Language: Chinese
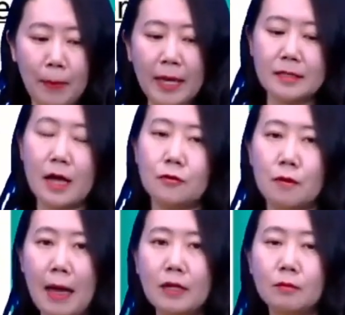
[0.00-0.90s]
被叫
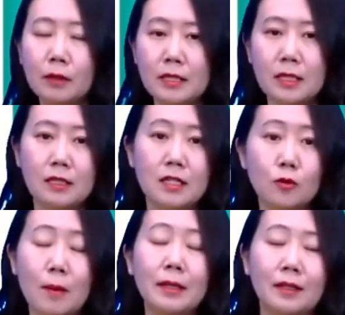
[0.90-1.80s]
做 Madam Blinsky 的这个
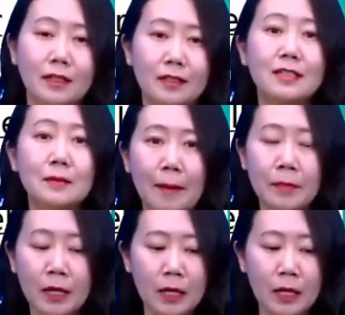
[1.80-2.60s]
算命的人，是吧？